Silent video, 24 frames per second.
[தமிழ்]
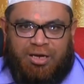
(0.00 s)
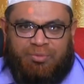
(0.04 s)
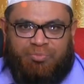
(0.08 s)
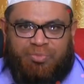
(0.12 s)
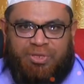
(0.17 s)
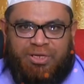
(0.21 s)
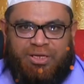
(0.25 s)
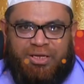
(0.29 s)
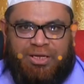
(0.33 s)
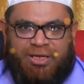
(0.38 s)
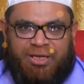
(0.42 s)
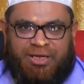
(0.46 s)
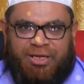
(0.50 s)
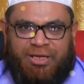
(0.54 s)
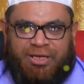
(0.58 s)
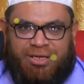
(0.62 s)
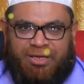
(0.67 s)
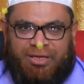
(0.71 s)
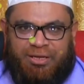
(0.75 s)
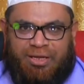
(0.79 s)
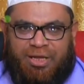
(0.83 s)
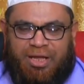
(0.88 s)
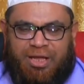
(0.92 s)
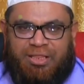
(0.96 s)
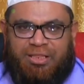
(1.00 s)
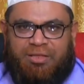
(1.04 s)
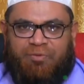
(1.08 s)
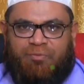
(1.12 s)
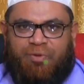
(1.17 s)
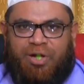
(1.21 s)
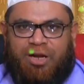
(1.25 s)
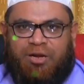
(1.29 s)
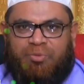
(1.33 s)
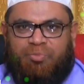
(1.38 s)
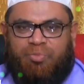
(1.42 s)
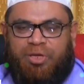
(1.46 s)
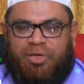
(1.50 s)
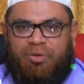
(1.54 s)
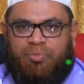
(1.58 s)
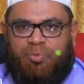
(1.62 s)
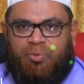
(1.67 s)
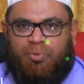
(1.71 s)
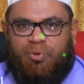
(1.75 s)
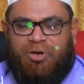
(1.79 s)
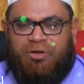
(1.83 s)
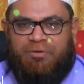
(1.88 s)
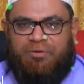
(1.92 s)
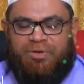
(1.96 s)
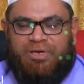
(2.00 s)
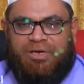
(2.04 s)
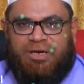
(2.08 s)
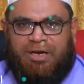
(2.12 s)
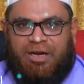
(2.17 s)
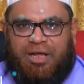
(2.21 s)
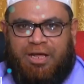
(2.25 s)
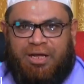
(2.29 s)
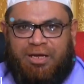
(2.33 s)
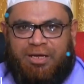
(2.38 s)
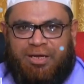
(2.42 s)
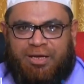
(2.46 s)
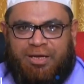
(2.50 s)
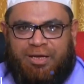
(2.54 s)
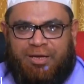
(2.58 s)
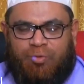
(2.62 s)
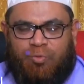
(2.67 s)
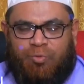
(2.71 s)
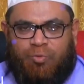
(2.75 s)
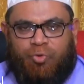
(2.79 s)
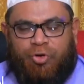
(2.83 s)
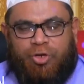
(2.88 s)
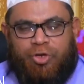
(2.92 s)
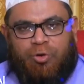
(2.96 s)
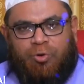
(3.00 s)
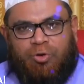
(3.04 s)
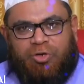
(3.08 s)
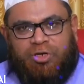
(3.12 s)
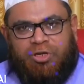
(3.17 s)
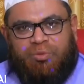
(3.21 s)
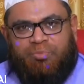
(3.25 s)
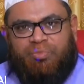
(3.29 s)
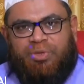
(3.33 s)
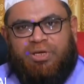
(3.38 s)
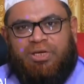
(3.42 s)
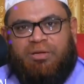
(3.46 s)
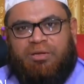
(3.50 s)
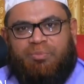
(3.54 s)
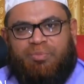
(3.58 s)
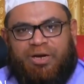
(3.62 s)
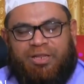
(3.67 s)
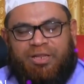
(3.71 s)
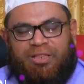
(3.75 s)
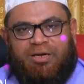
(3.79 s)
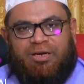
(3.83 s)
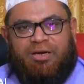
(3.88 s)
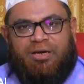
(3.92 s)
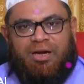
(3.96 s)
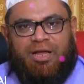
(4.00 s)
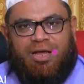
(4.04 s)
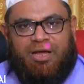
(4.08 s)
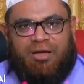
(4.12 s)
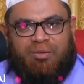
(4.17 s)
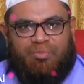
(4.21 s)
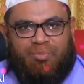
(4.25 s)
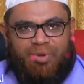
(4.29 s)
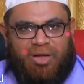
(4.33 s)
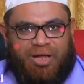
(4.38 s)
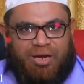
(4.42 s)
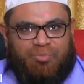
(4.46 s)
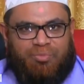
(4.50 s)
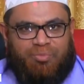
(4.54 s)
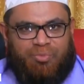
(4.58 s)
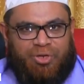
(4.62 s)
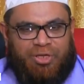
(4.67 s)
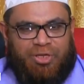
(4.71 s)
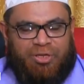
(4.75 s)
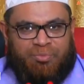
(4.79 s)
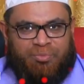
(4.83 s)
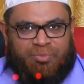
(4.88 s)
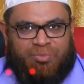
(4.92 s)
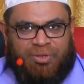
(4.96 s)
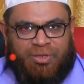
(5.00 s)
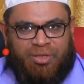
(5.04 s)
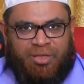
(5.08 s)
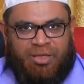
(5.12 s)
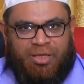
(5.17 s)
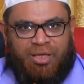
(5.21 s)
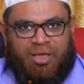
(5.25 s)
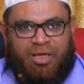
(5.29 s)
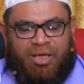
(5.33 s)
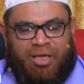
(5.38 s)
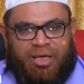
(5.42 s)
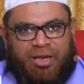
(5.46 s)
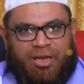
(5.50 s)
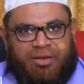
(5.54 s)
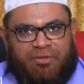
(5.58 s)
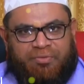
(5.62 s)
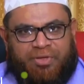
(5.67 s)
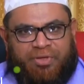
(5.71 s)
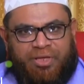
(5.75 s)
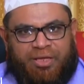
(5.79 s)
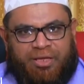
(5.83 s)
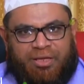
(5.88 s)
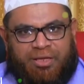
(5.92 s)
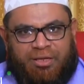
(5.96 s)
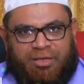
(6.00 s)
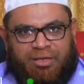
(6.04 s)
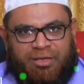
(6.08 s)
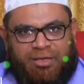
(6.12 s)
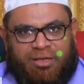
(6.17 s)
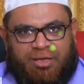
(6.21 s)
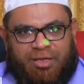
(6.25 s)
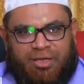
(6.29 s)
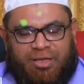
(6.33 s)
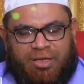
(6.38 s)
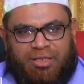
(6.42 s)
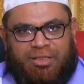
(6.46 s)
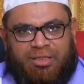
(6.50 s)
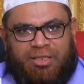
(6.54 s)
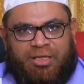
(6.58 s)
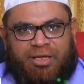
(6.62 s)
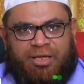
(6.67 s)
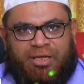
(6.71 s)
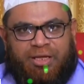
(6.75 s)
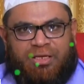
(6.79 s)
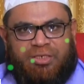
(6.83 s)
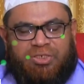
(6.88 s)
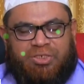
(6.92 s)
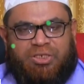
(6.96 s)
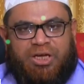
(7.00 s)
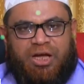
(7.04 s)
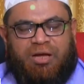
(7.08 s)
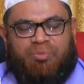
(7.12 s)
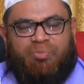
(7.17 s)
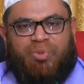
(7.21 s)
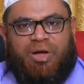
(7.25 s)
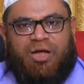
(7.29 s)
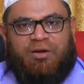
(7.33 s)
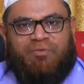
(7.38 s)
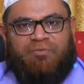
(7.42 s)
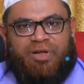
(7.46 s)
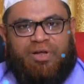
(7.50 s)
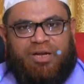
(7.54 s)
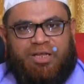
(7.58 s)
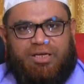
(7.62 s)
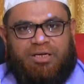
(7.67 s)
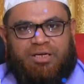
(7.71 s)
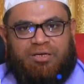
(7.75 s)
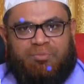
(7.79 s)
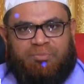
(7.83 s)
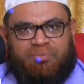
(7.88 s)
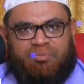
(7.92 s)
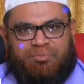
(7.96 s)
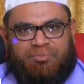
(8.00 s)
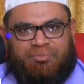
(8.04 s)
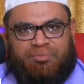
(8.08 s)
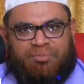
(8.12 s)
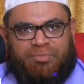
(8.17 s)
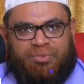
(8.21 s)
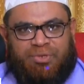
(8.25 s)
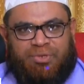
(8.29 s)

ஆன்மீக அந்த வறுமை போனவர்களாக உயிரோட்டம் மிக்க மனிதர்களாக மாற முடியும் எனவே இந்த ஷாபான் வரைக்கும்